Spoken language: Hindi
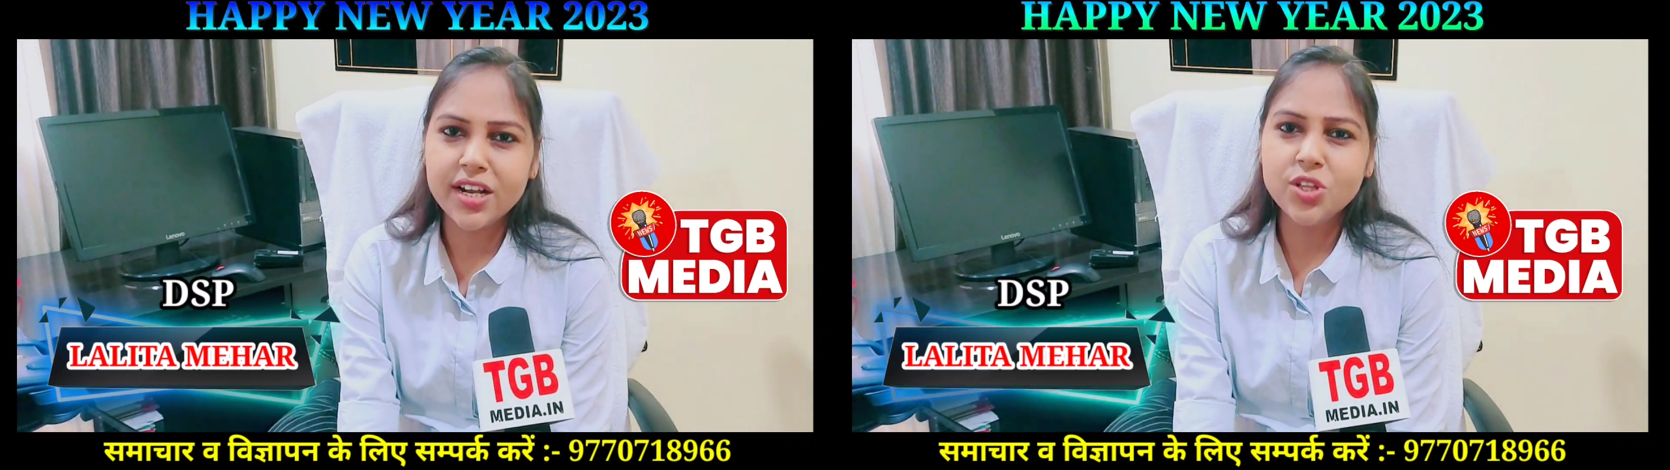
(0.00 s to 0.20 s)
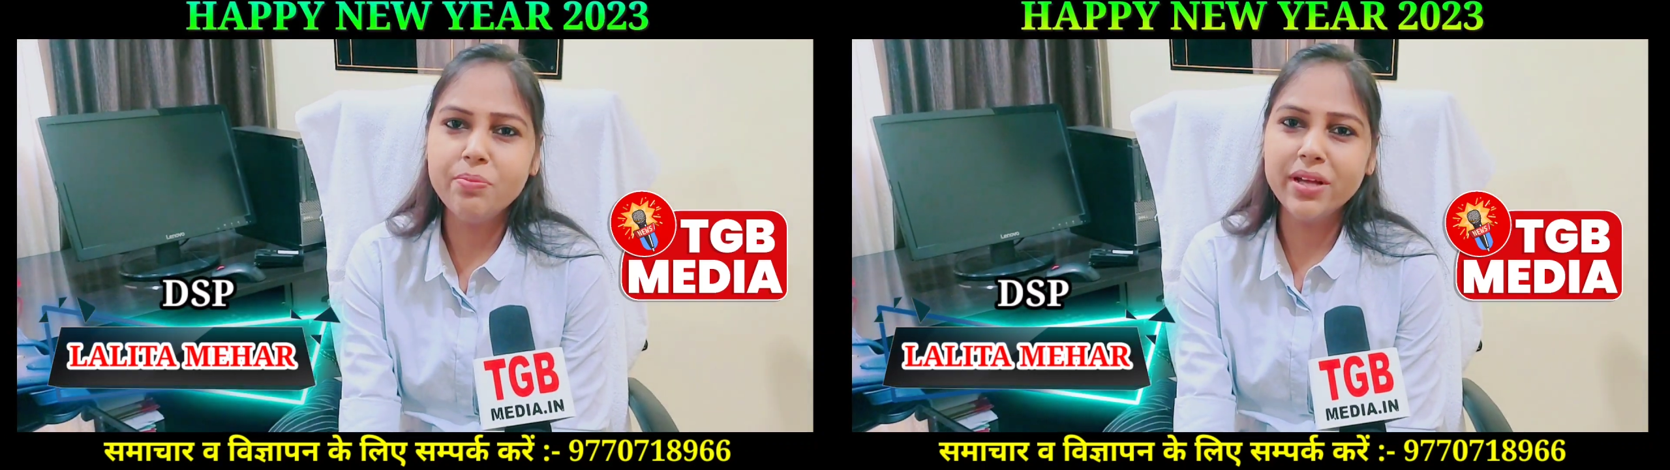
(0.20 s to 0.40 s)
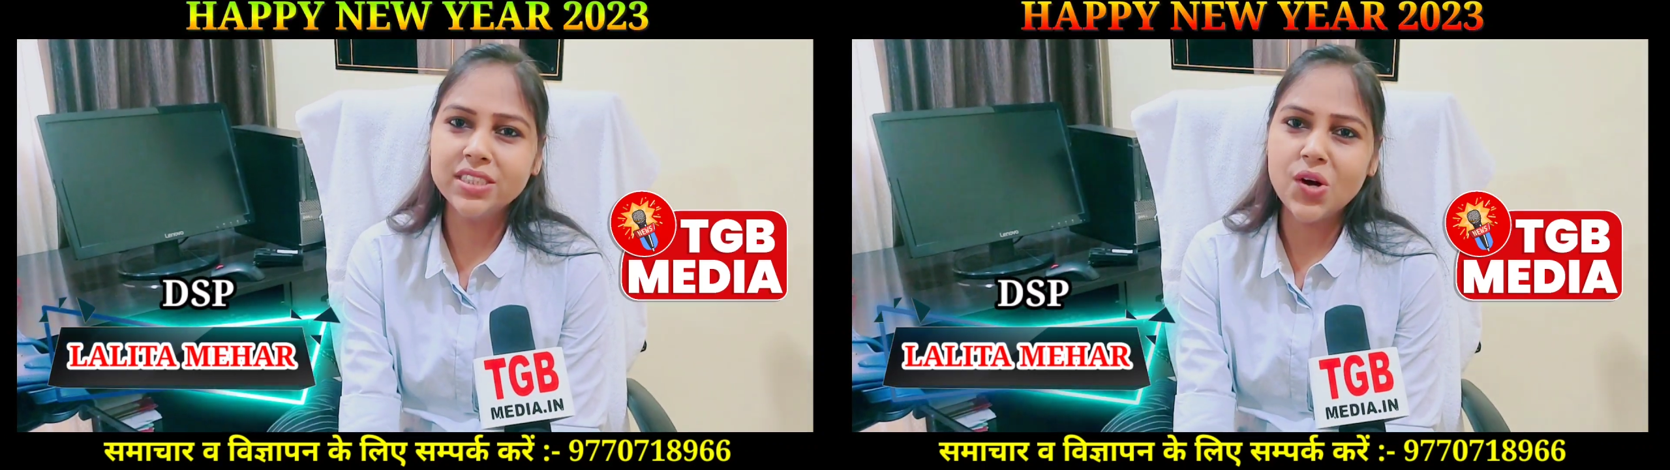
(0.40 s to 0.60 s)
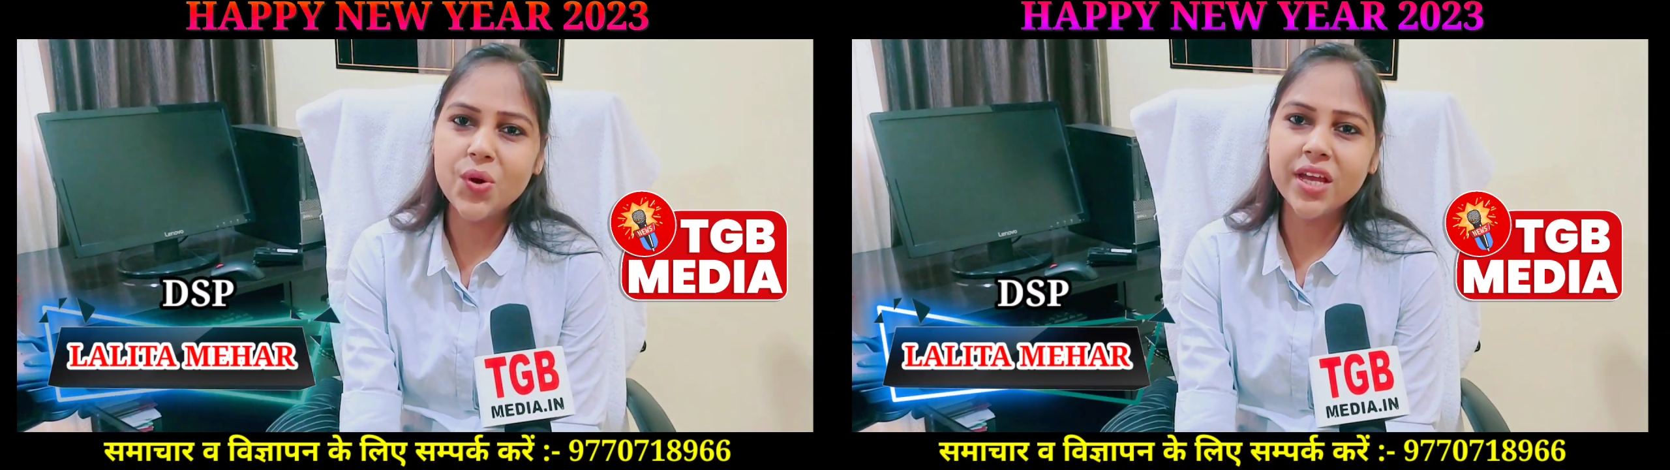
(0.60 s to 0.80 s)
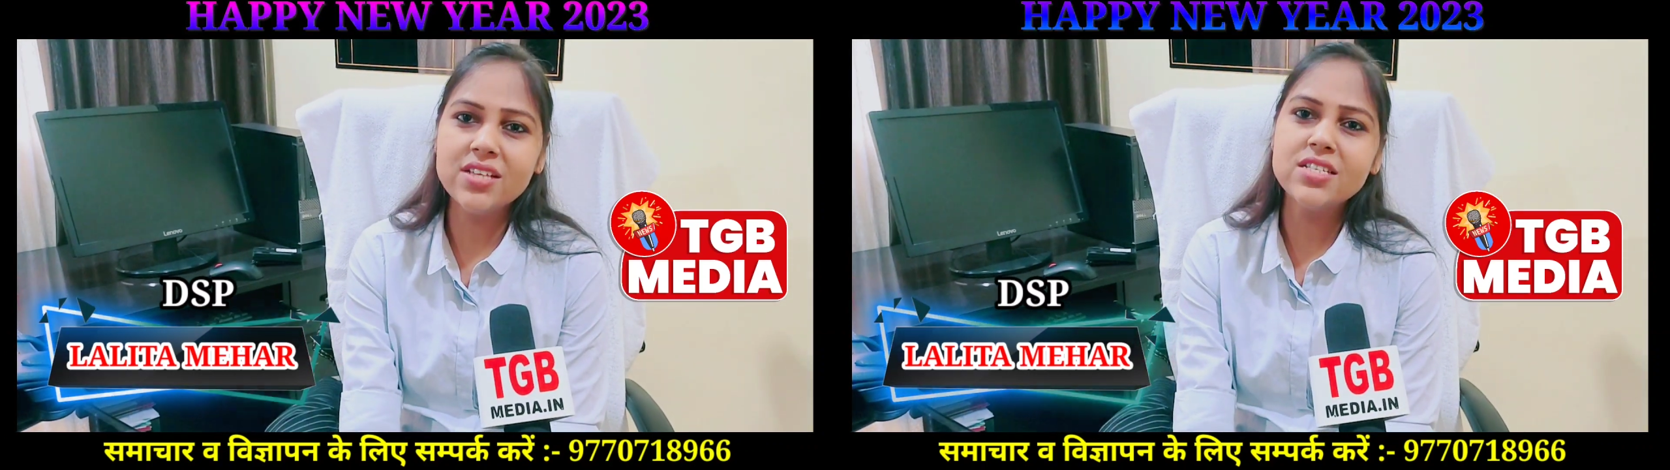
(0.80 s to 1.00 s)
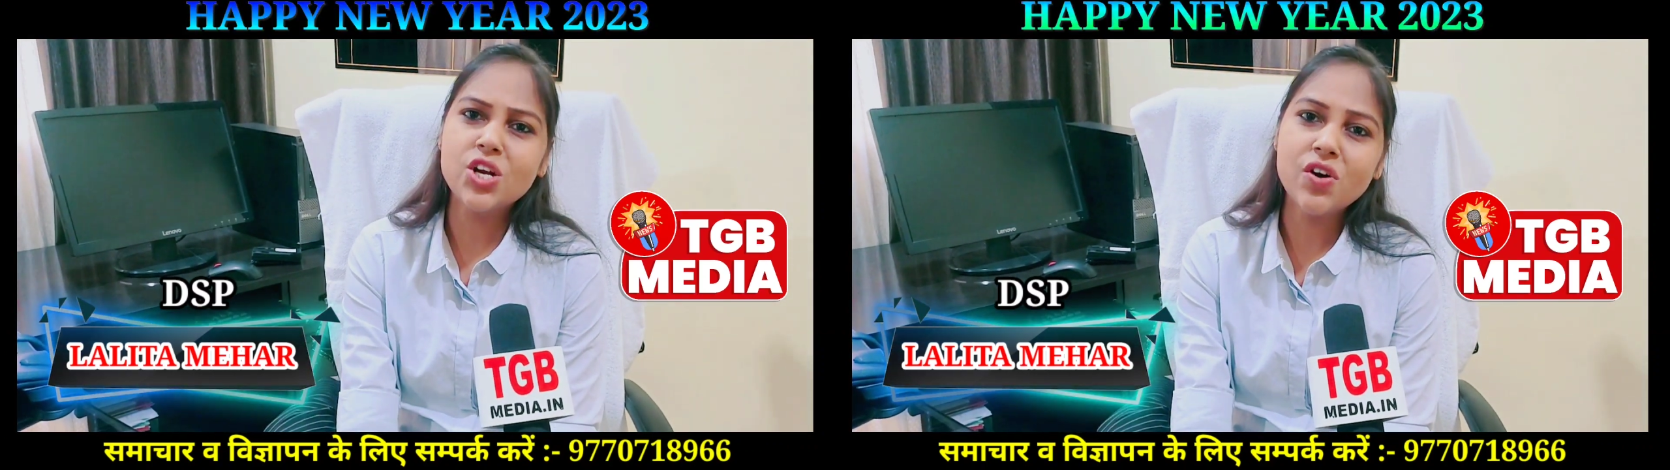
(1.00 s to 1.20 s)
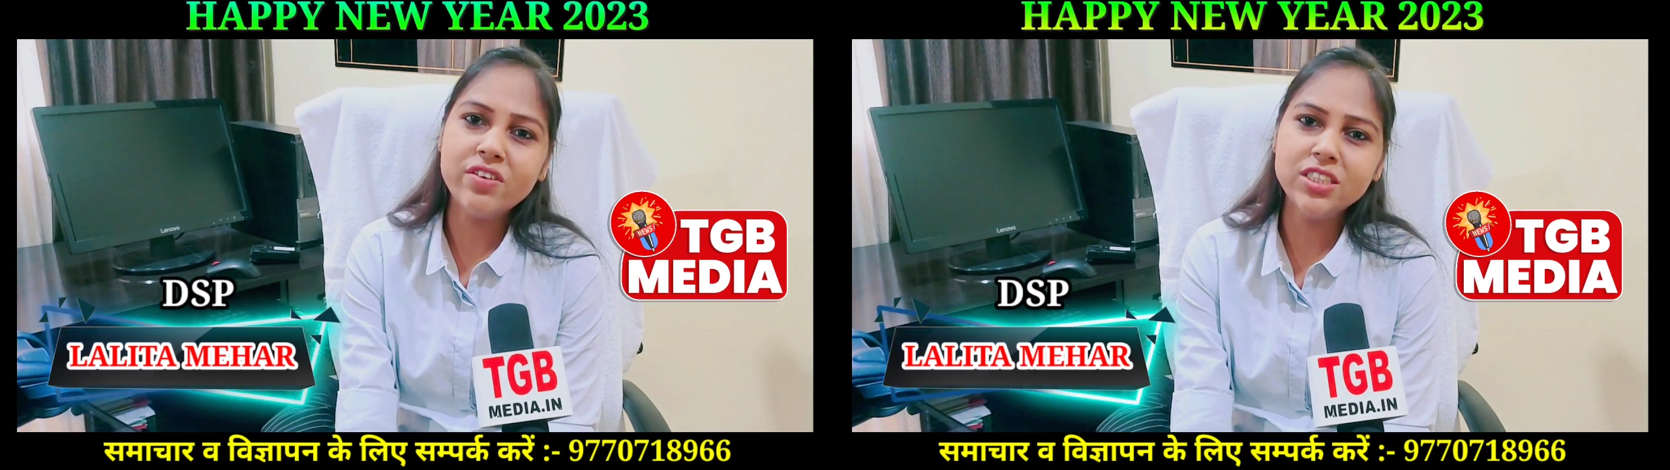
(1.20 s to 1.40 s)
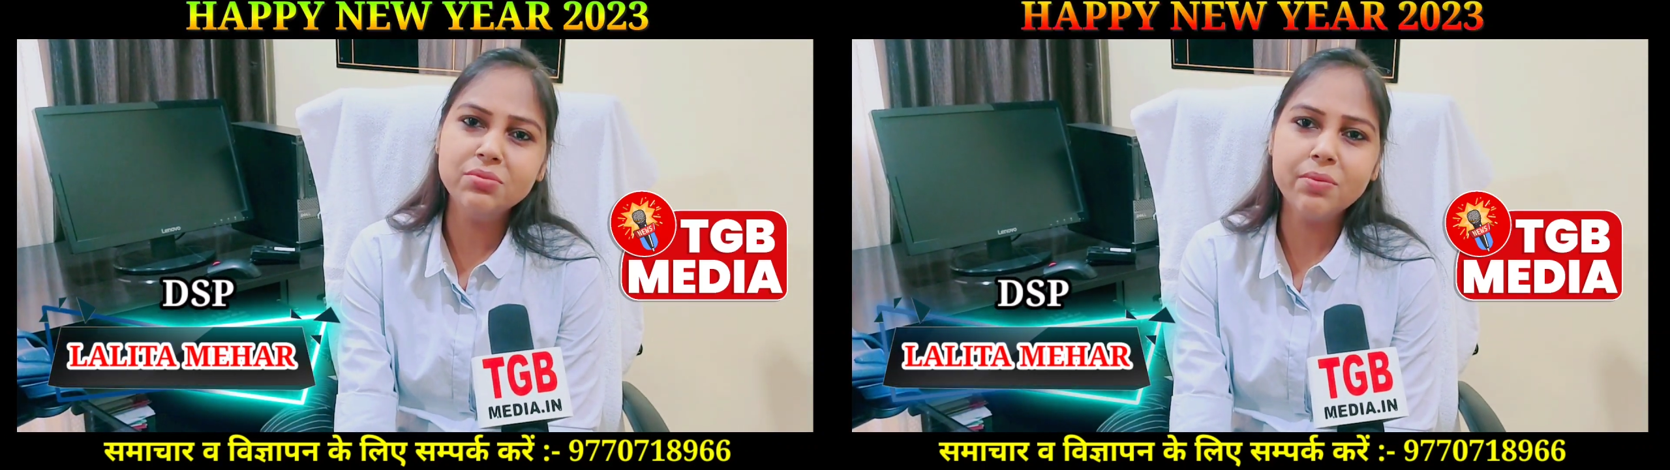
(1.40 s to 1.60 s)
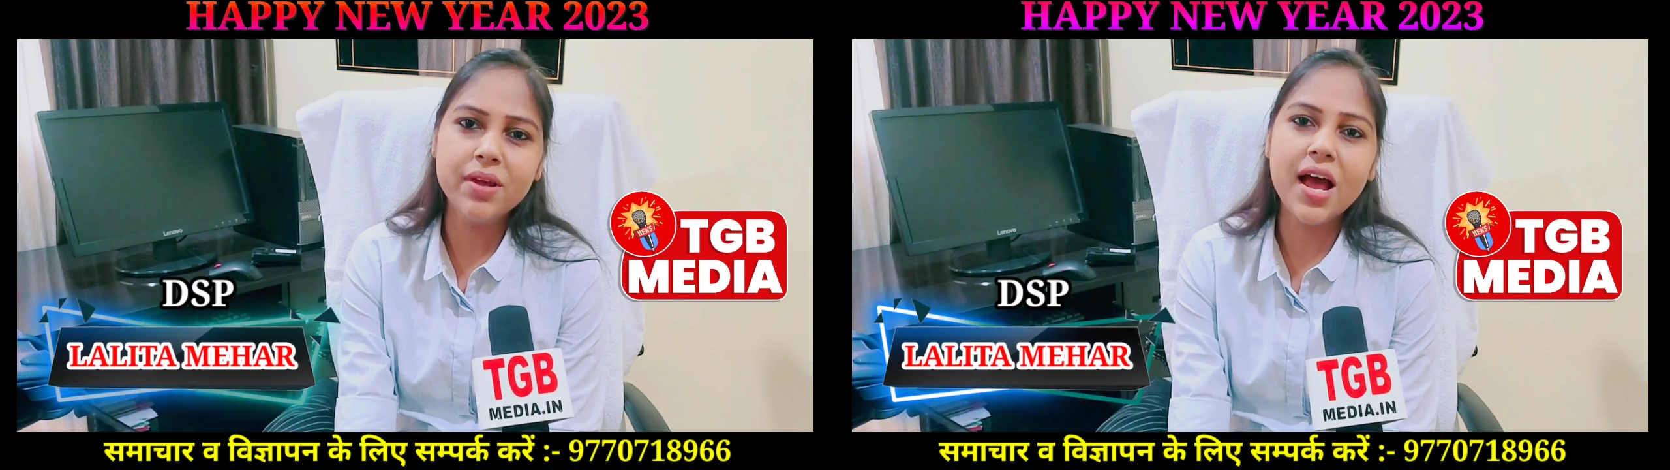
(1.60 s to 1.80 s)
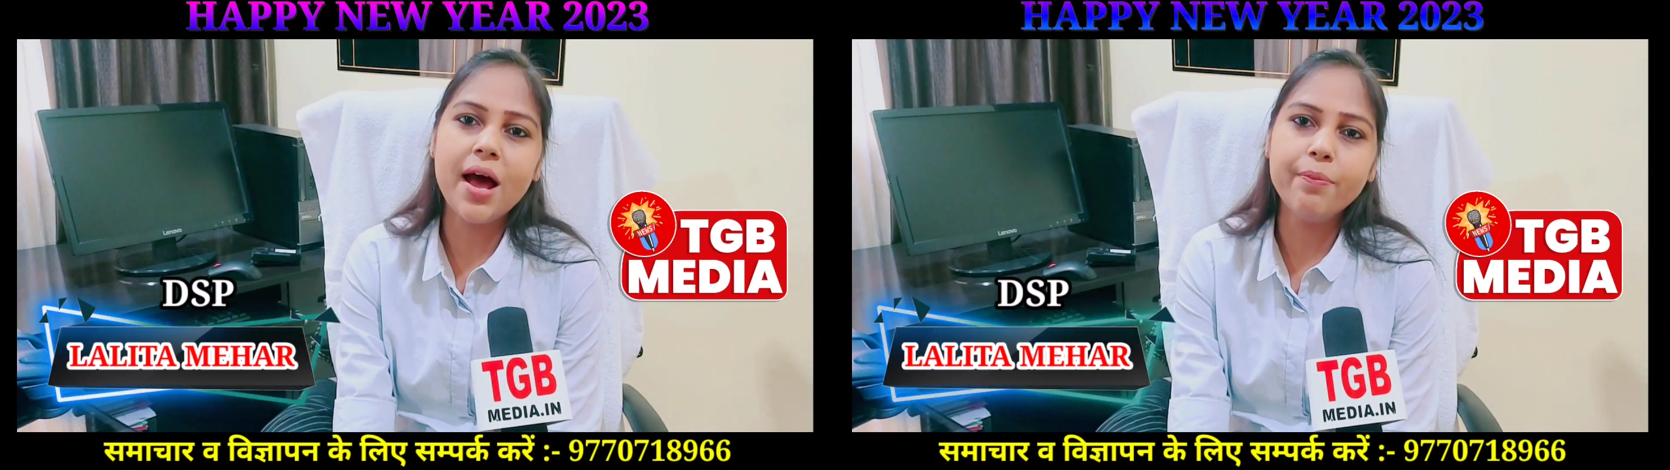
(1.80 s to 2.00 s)
करना तो मैं चाहूँगी कि इस नौ वर्ष में
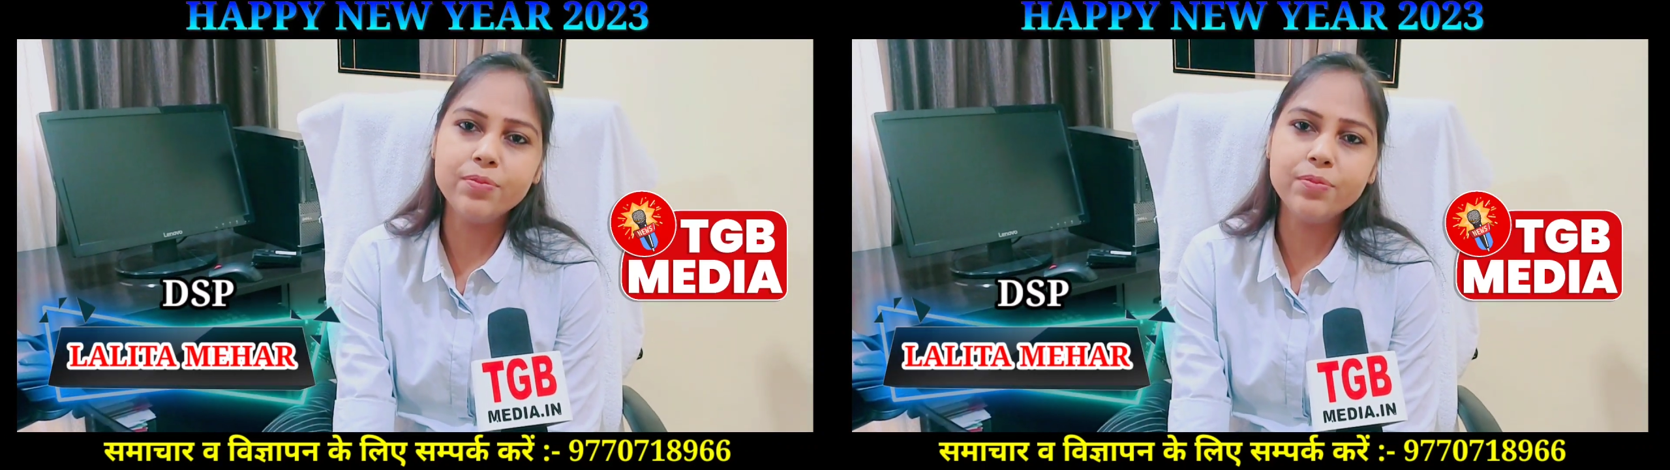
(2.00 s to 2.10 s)
भी